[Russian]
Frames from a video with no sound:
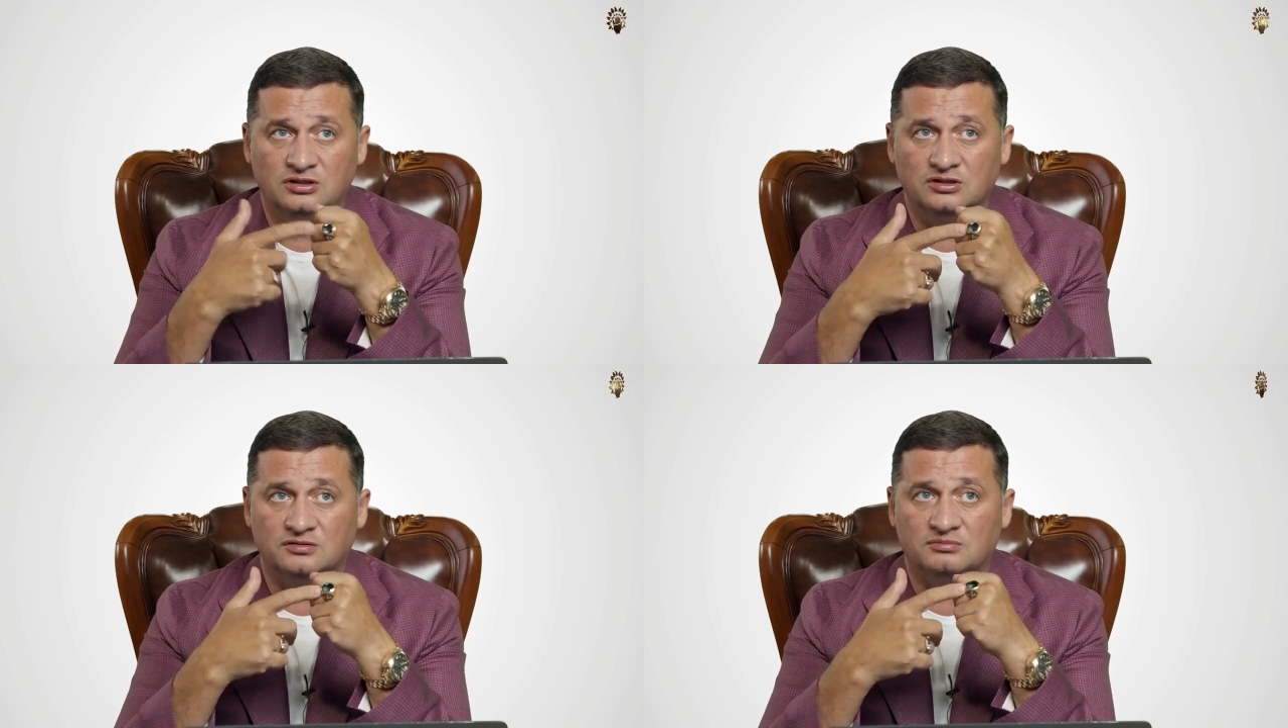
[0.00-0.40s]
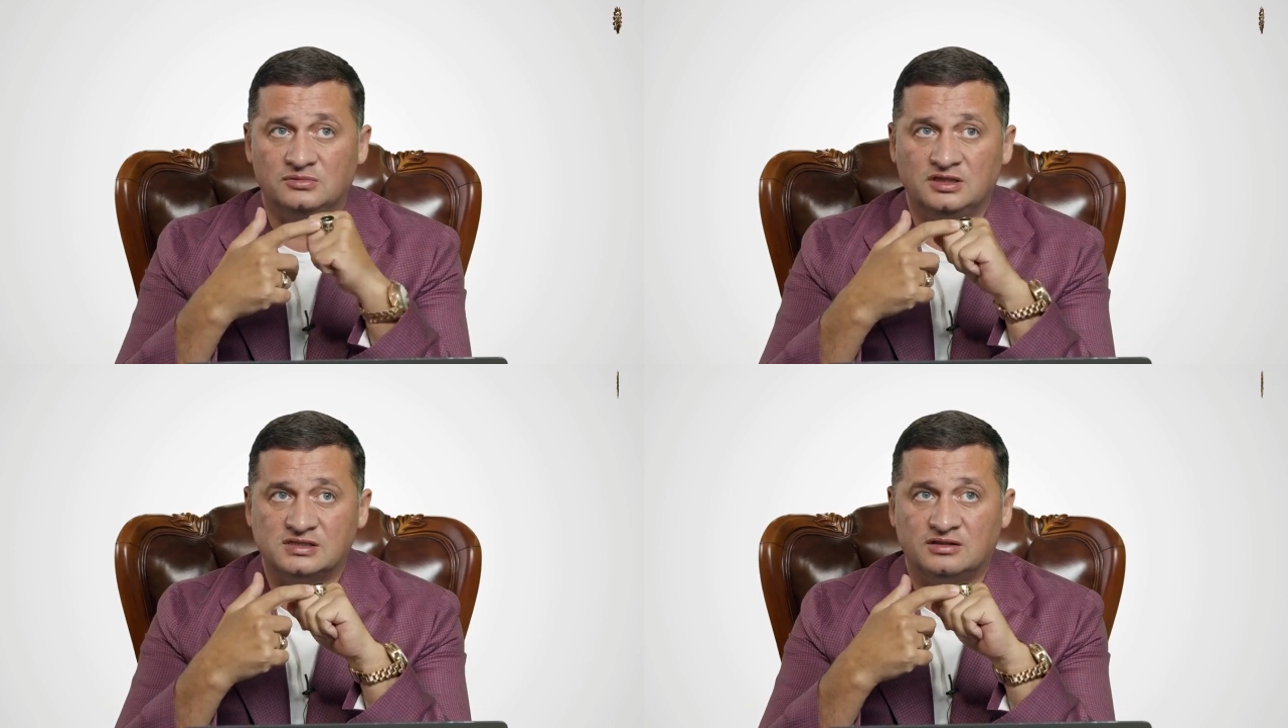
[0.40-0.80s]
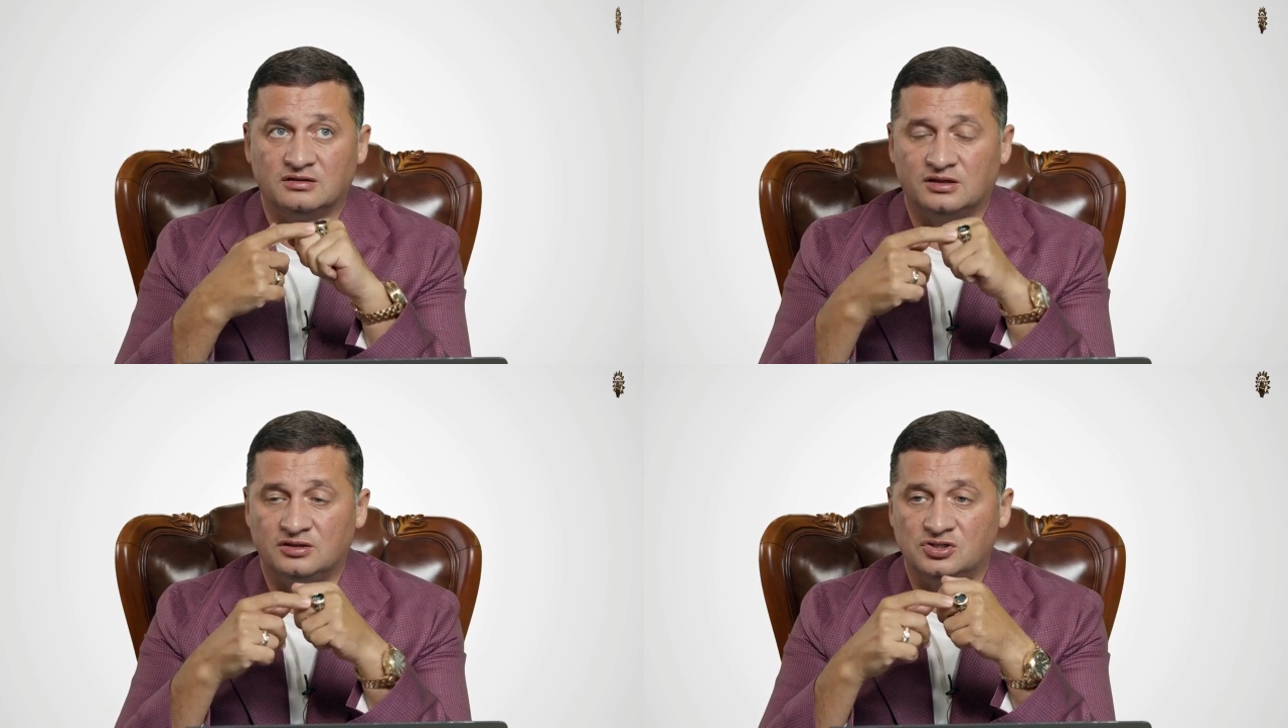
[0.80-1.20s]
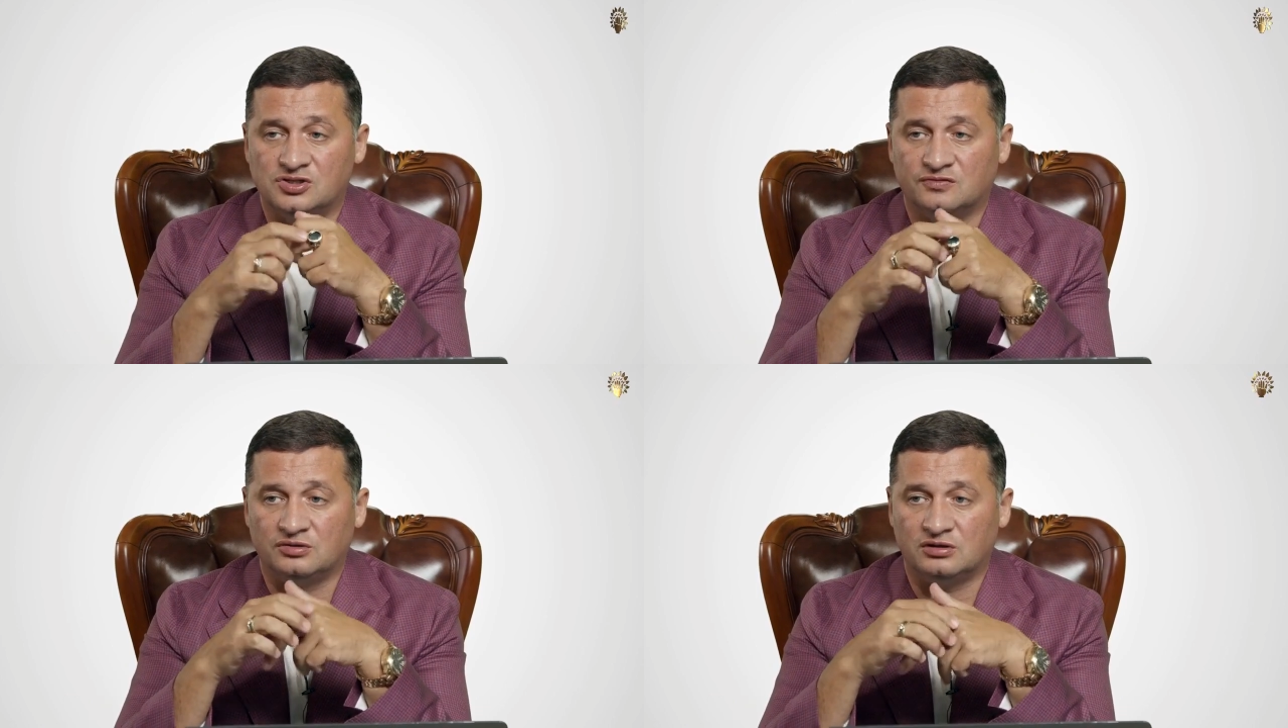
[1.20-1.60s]
и мне сделать
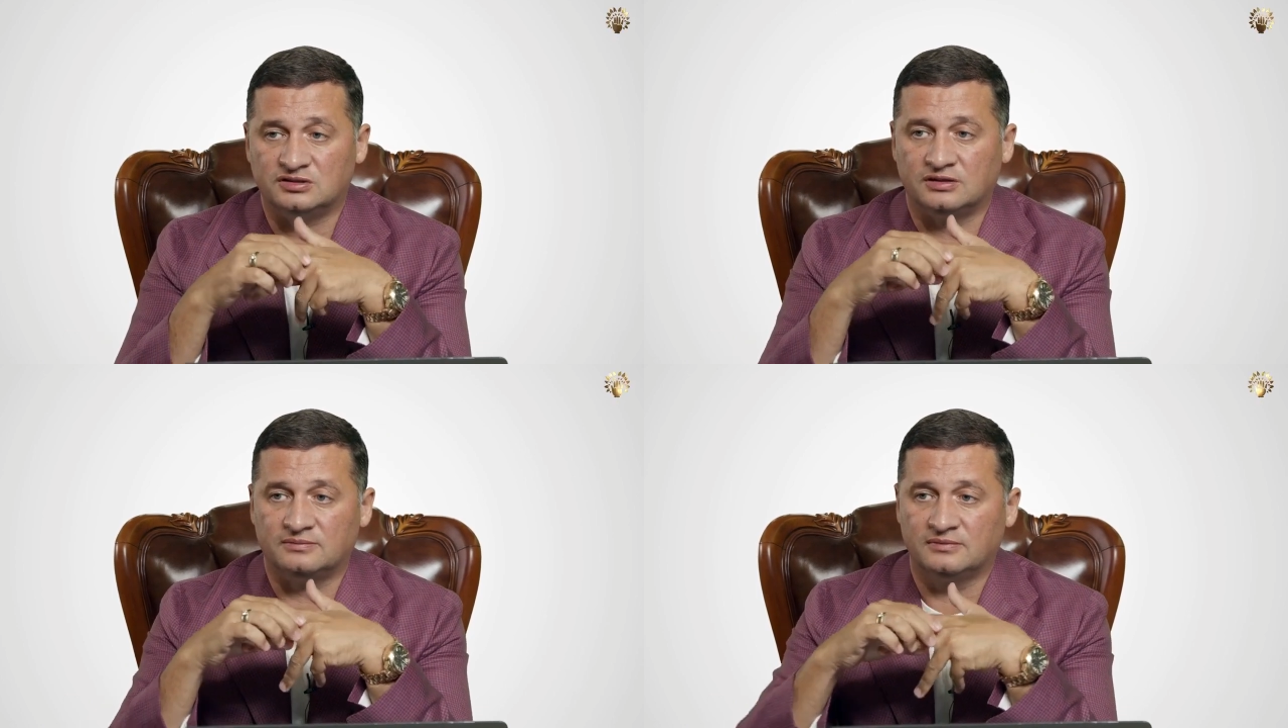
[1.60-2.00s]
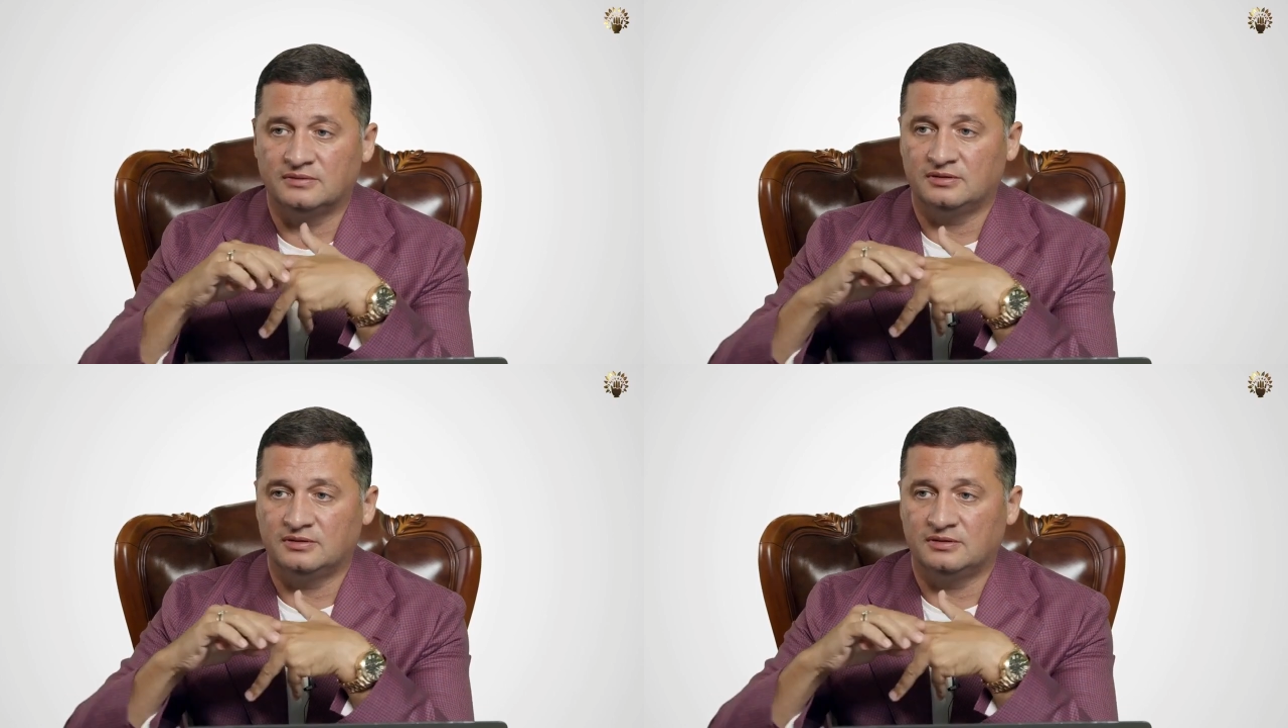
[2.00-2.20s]
ничего нельзя.